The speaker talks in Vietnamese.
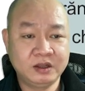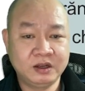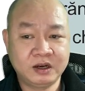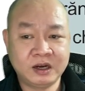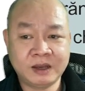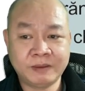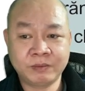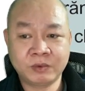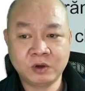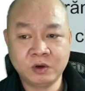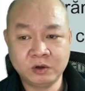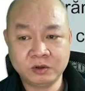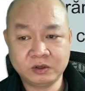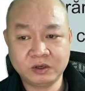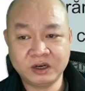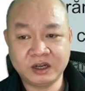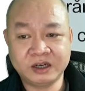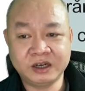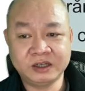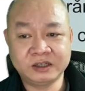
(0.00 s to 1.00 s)
Làm
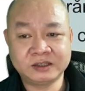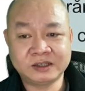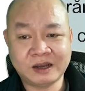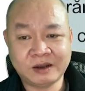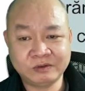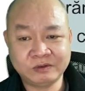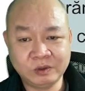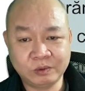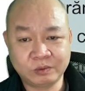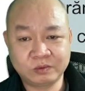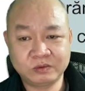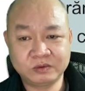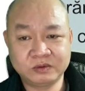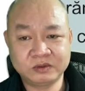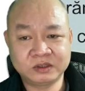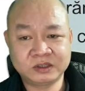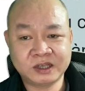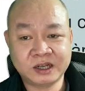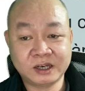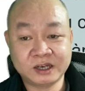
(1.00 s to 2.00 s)
cốt là để giáo dục,
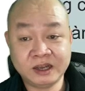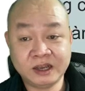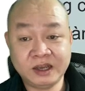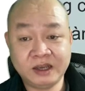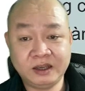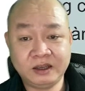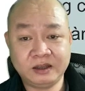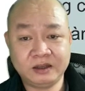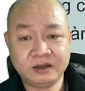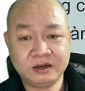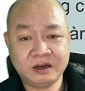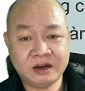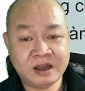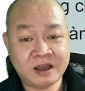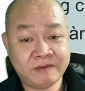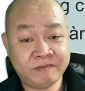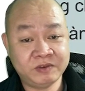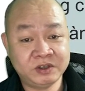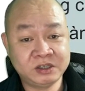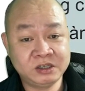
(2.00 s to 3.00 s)
răn đe,
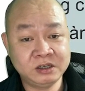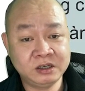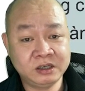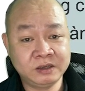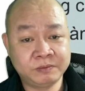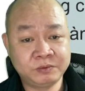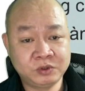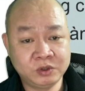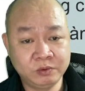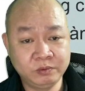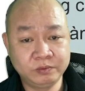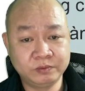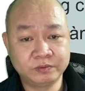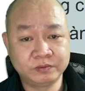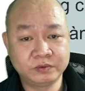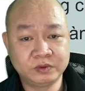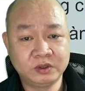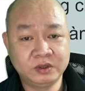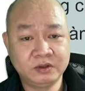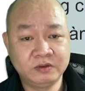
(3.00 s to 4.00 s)
làm về sự nghiệp chung,
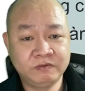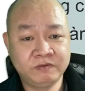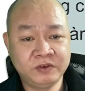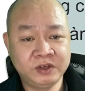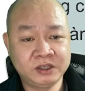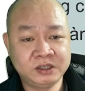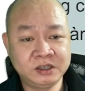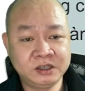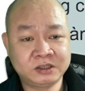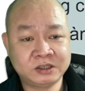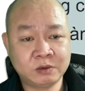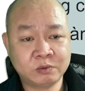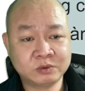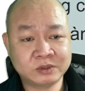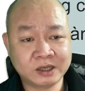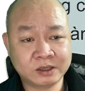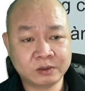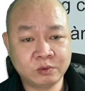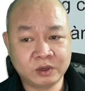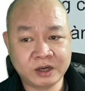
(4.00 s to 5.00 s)
vì sự trong
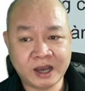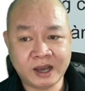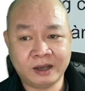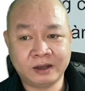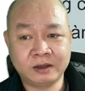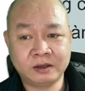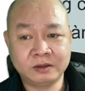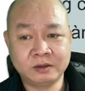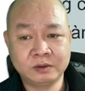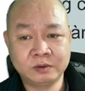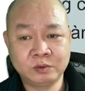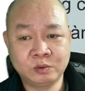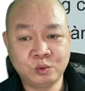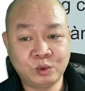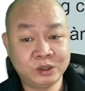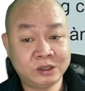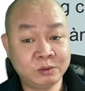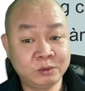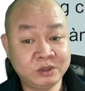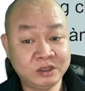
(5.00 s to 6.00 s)
sạch của Đảng,
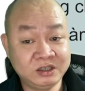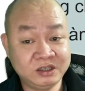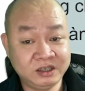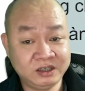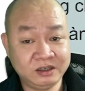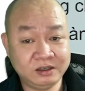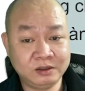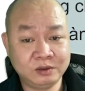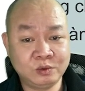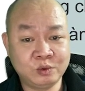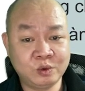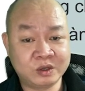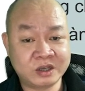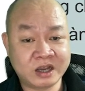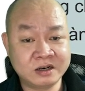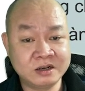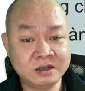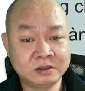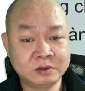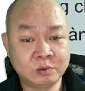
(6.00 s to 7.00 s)
của hệ thống chính trị, của
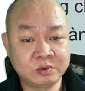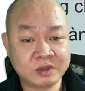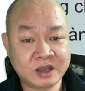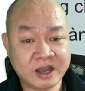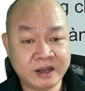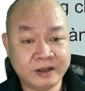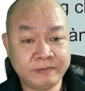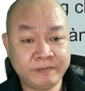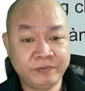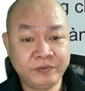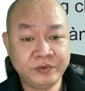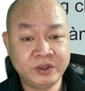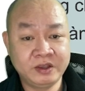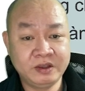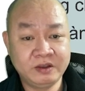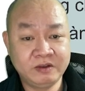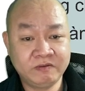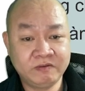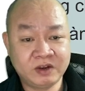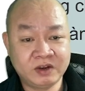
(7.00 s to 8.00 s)
nhà nước chúng ta,
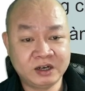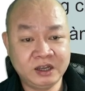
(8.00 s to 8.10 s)
và